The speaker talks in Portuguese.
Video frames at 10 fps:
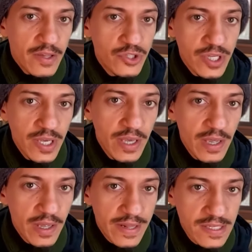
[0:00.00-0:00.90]

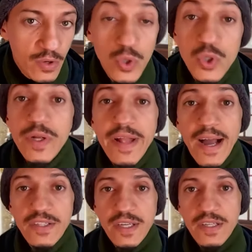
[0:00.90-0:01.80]
de dessa
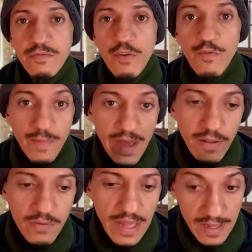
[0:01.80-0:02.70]
continuidade de
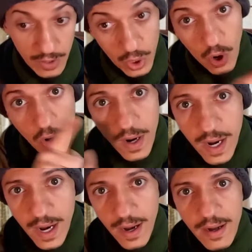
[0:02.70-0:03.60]
desenvolvimento na
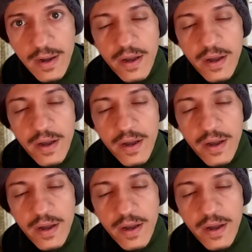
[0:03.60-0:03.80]
troca